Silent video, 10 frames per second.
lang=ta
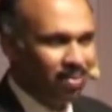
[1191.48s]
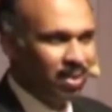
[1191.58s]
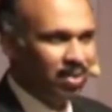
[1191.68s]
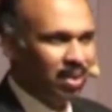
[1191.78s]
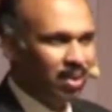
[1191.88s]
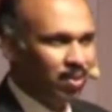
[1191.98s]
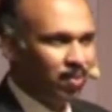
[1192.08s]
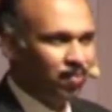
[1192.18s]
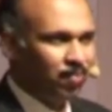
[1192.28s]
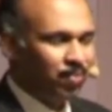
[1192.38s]
பாவத்தின்
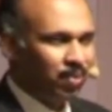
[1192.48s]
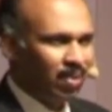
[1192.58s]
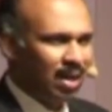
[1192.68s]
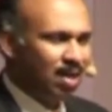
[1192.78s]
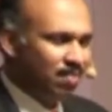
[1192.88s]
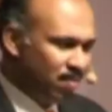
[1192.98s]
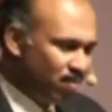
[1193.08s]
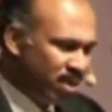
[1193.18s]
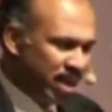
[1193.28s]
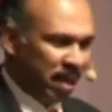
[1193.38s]

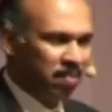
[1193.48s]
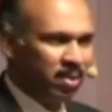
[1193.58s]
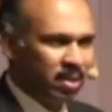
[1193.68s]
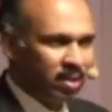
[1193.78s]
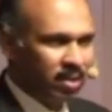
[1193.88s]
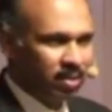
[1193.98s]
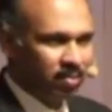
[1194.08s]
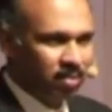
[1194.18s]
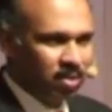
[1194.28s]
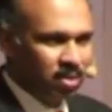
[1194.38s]
வல்லமை முறிக்கப்பட்டது
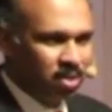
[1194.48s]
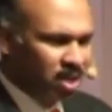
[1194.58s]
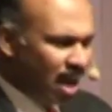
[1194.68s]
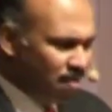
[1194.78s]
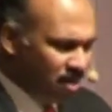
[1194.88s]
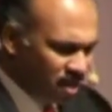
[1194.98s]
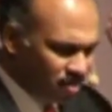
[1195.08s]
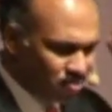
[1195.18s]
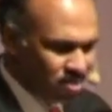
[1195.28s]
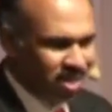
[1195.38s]

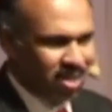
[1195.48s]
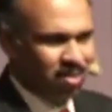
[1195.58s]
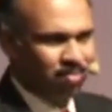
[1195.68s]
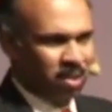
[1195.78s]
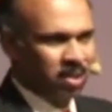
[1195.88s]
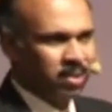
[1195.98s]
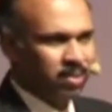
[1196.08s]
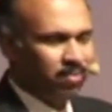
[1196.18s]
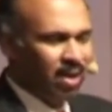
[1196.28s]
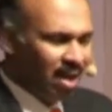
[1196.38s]
சாபங்கள்
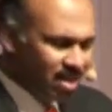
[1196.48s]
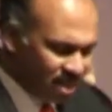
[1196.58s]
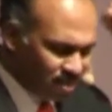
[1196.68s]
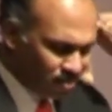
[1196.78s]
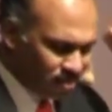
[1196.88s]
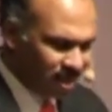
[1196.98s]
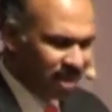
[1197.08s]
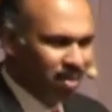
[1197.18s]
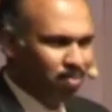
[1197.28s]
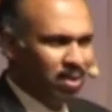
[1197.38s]
முறிக்கப்பட்டது வியாதிகள்
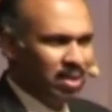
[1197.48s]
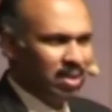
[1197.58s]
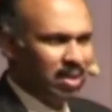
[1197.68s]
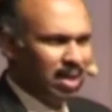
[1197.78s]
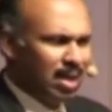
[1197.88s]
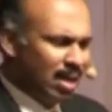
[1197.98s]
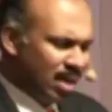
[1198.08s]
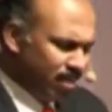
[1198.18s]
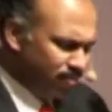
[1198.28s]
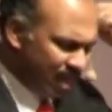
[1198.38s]
முறிக்கப்பட்டது
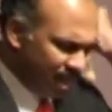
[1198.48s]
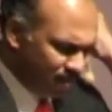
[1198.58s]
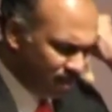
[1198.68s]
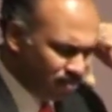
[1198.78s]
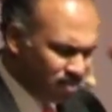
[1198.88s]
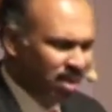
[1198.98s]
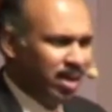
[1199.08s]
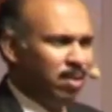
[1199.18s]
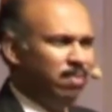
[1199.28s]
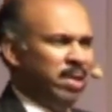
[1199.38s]
நரக வல்லமை
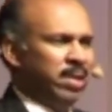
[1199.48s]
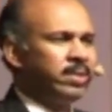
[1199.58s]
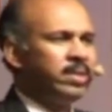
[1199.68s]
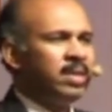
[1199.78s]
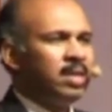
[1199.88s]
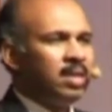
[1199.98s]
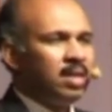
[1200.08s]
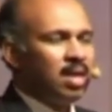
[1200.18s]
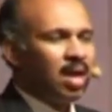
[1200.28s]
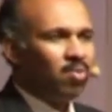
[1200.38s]
முறிக்கப்பட்டது
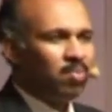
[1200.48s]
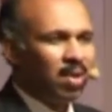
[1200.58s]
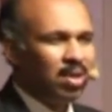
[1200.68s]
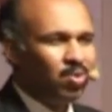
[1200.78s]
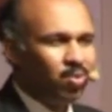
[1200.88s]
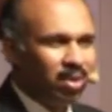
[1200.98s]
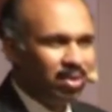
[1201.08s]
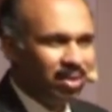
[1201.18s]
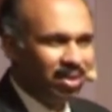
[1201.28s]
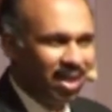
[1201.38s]
அவர் மனு
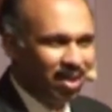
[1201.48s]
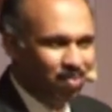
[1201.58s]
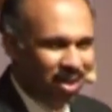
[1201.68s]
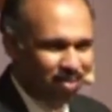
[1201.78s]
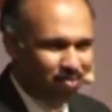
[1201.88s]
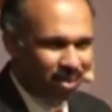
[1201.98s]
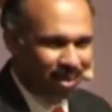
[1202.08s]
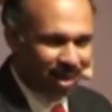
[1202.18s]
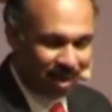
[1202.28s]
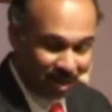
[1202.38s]
குலத்திற்காக
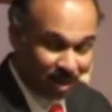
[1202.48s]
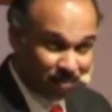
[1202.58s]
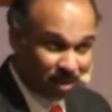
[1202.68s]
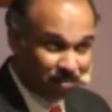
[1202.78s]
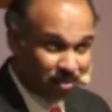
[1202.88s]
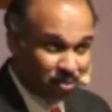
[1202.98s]
மறிப்பார் அடகம்